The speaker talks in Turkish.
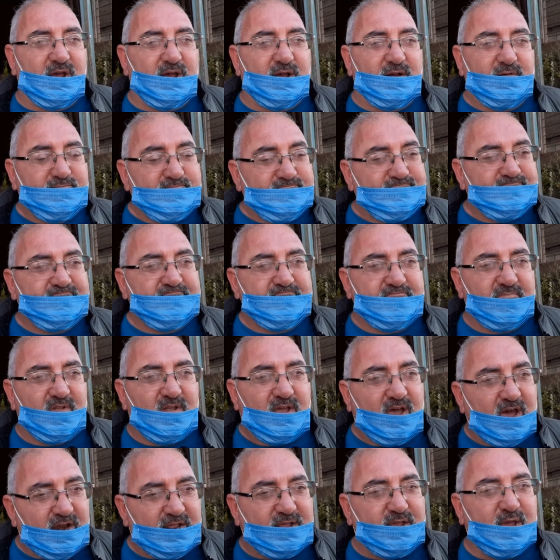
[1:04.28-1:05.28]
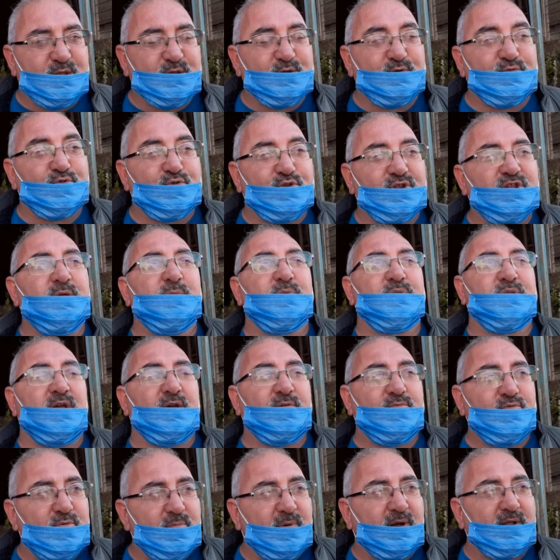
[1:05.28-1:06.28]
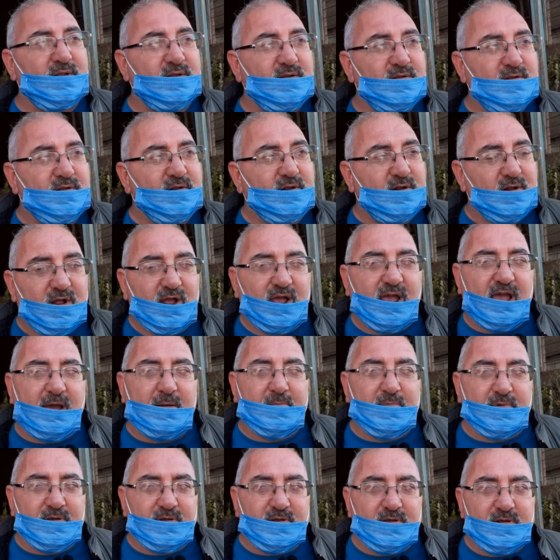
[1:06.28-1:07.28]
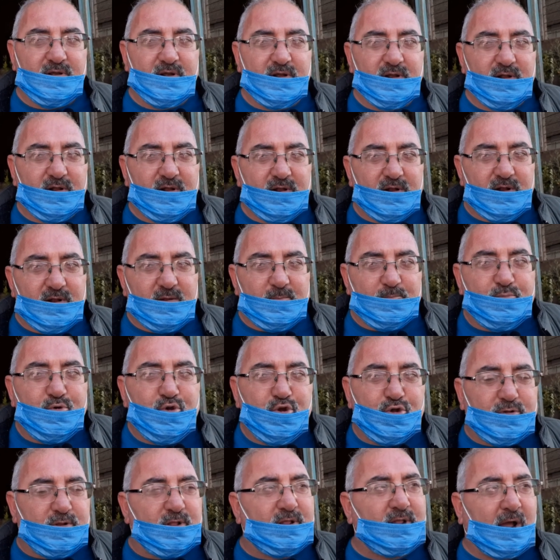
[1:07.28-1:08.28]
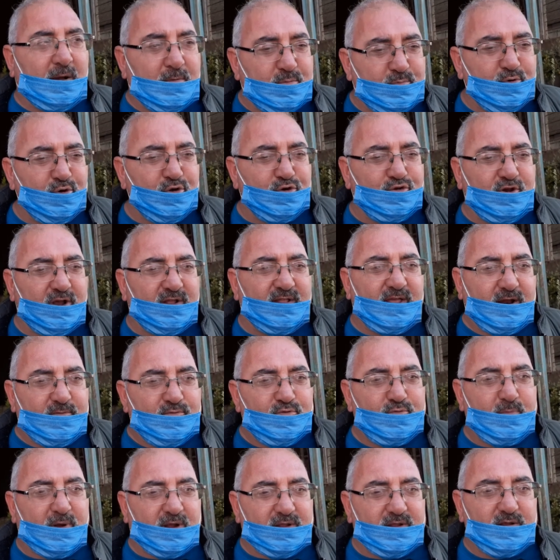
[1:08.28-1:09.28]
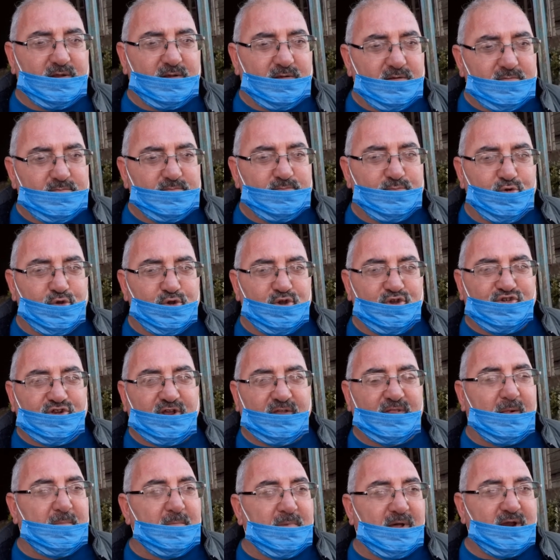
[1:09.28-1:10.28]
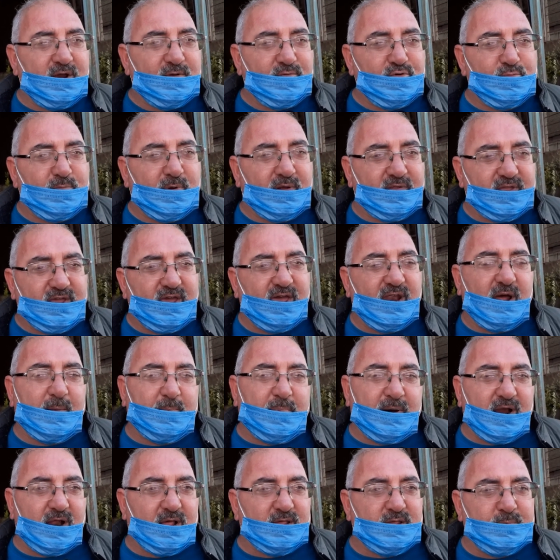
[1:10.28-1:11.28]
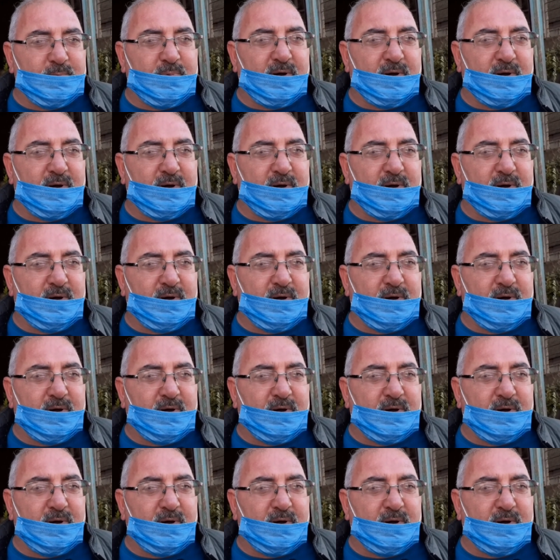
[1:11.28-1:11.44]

de herkesi vurdu. Kimseye vurmadı. Hem büyük tabii büyük şeyler vurmadı. Büyük iş adamlarını vurmadı. Gene parası